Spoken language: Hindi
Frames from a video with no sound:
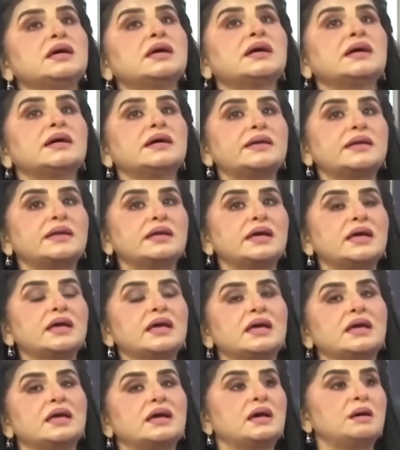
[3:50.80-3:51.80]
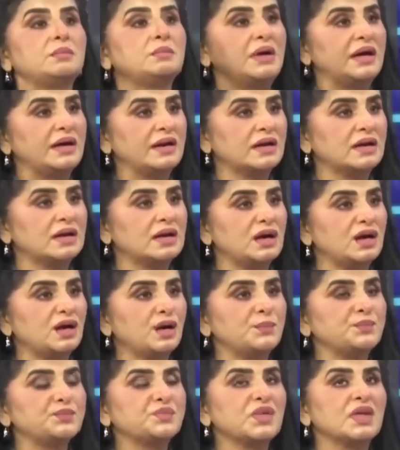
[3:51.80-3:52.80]
ये कर रहे हैं अमेरिका
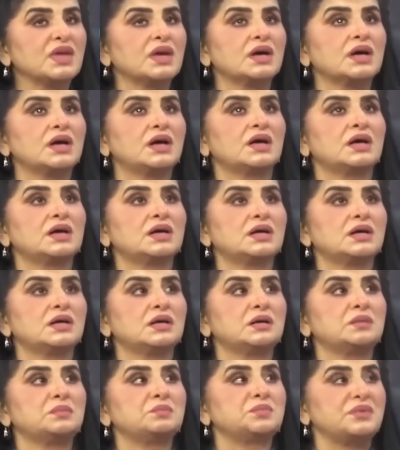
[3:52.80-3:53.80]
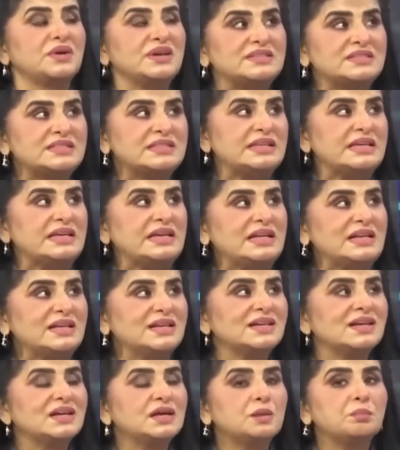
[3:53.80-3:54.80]

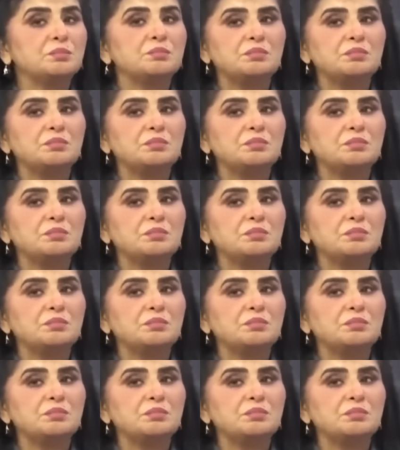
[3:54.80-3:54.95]
ब्राज़ील